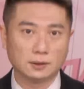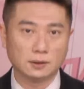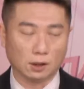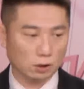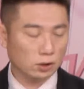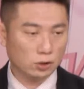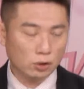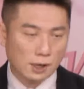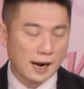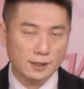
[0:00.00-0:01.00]
哦，
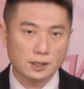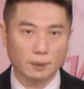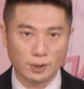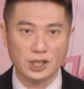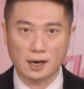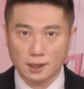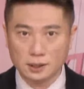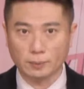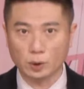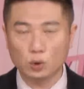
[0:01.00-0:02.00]
就看你怎么想跟
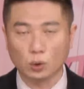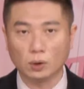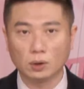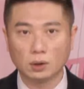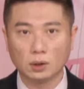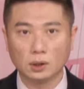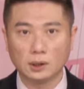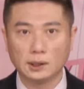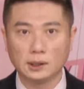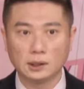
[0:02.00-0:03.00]
怎么做。
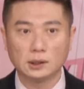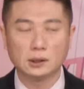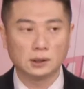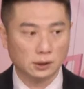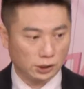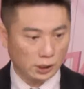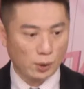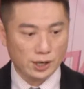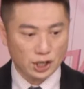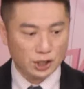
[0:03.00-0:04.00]
机
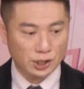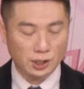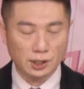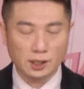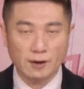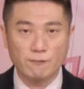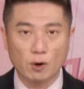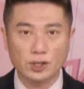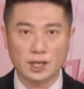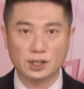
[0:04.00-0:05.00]
会其实跟
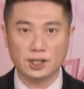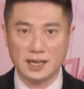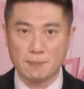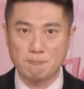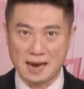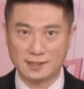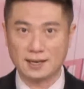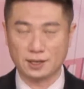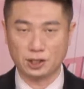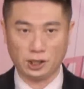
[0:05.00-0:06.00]
风险是一样摆在
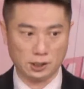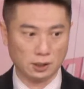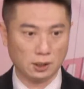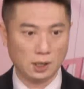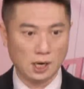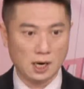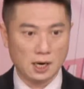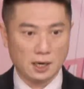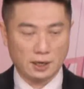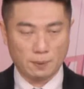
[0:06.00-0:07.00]
眼前。的。
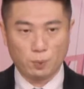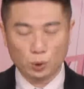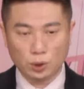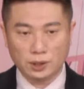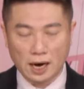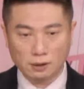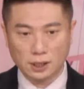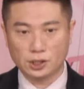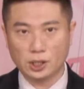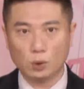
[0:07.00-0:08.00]
你不去调
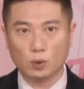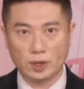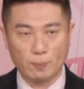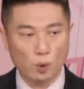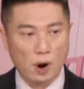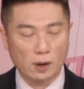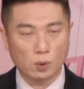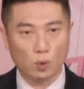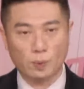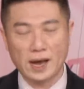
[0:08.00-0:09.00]
整持股，你不管
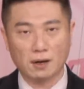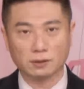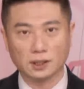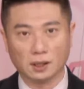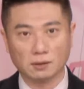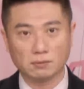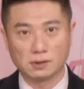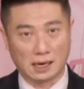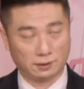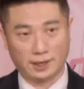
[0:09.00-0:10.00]
股票的
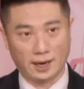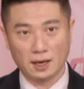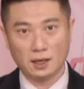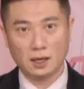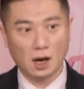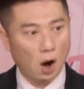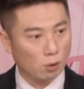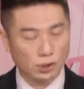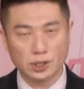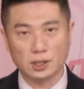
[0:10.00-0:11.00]
涨跌、
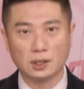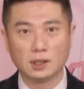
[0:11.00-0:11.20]
后市，